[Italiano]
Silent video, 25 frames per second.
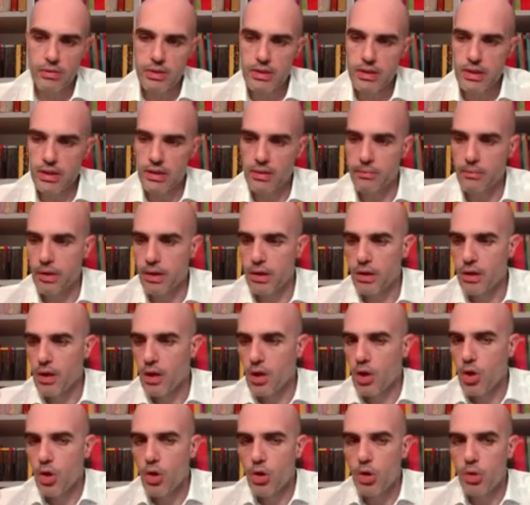non sarebbe
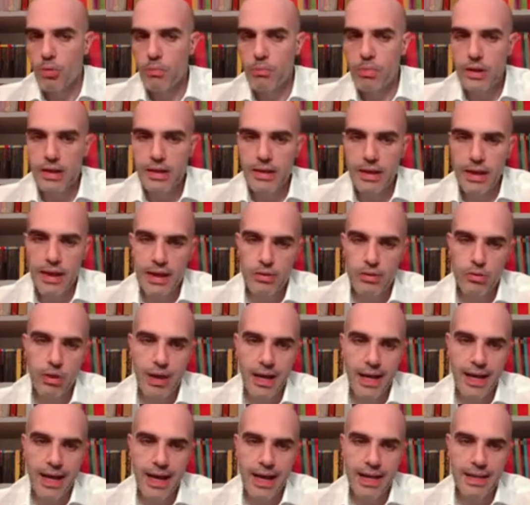obliterato
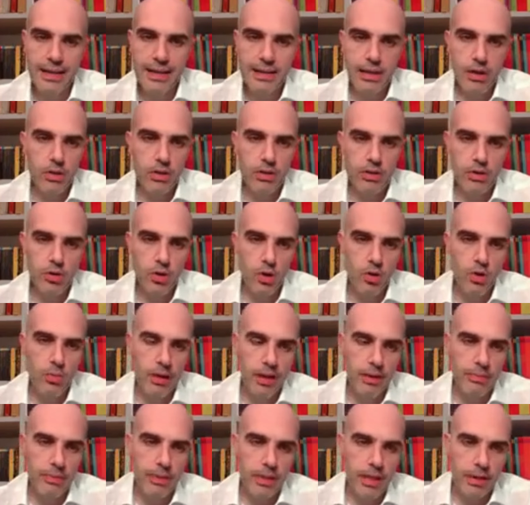dalla carta, so come
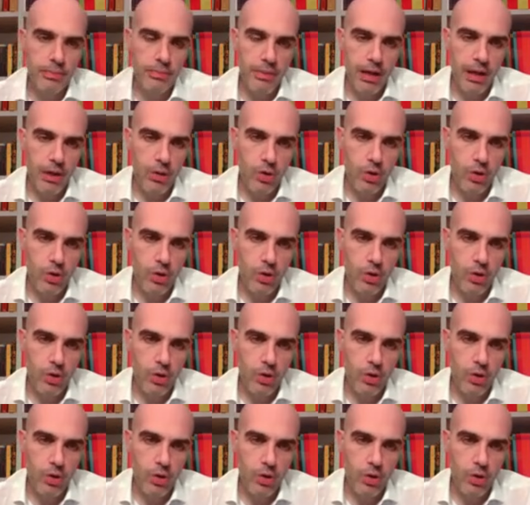capiterebbe alla